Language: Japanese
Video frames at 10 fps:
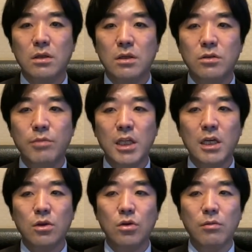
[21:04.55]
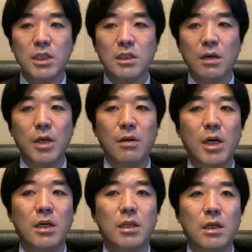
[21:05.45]
梅田ヨドバシカメラ
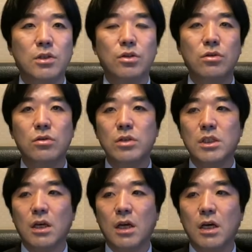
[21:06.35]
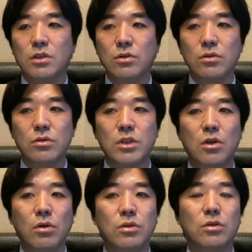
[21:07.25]
前で19時から19時
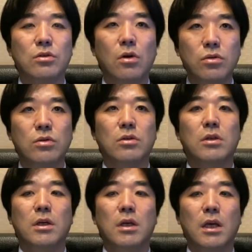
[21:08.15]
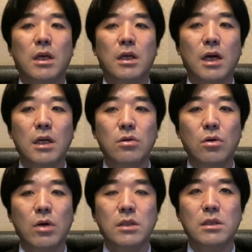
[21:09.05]
45分、街
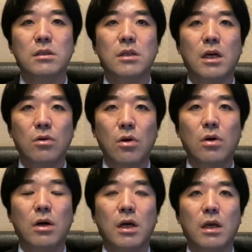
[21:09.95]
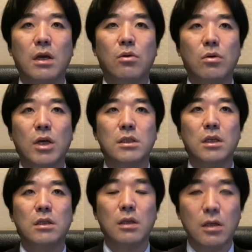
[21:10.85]
頭演説会を、行わせ
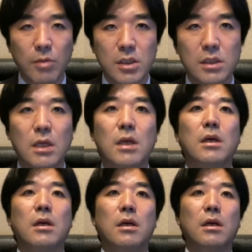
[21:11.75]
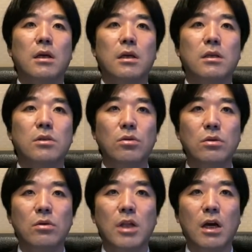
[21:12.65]
ていただきます。そう
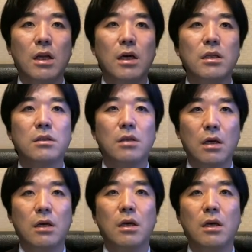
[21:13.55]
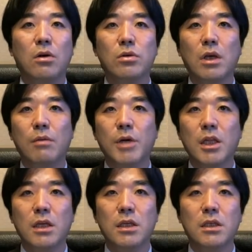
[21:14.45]
そうなかなかですね、大阪ま
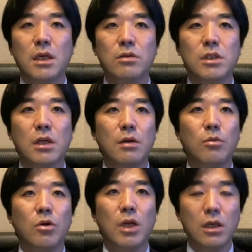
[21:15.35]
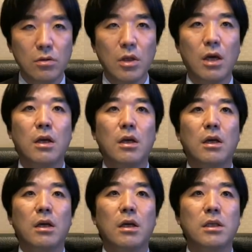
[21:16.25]
で行ける機会もないので、
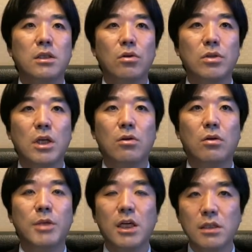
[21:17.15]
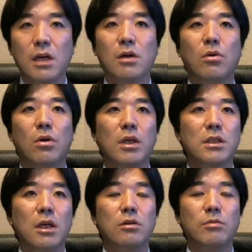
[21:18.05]
視聴者の皆さん、応援
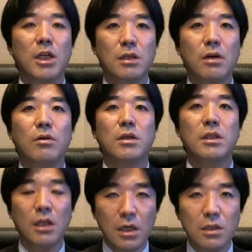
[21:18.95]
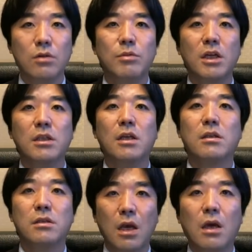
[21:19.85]
している皆さん、いただいている皆さん
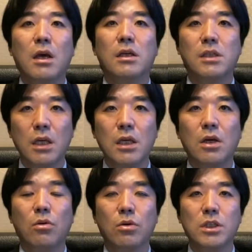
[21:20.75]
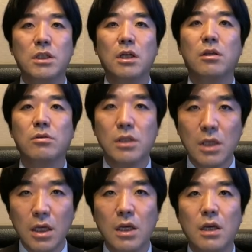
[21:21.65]
ですね、ぜひお越しになってくだ
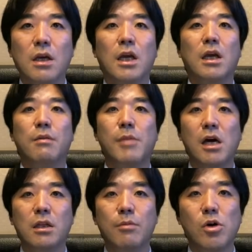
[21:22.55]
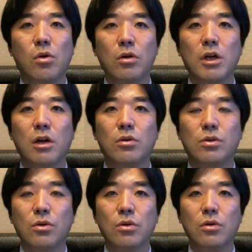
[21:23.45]
さい。でもコロナ
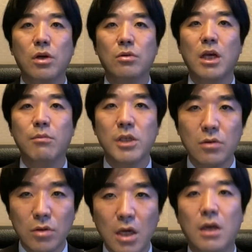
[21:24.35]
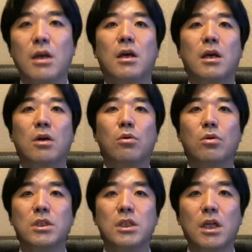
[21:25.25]
の状況でございますので、
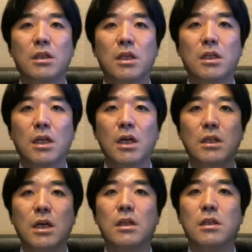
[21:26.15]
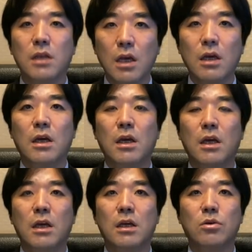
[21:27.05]
お越しになっていただいたらですね、
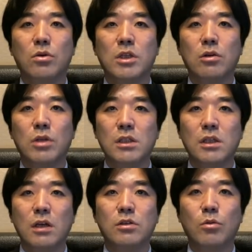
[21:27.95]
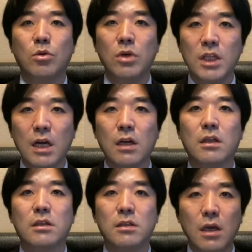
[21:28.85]
ソーシャルディスタンスも取りなが
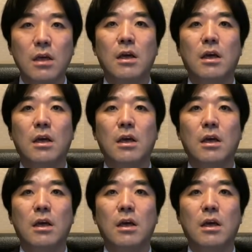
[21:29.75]
らですね、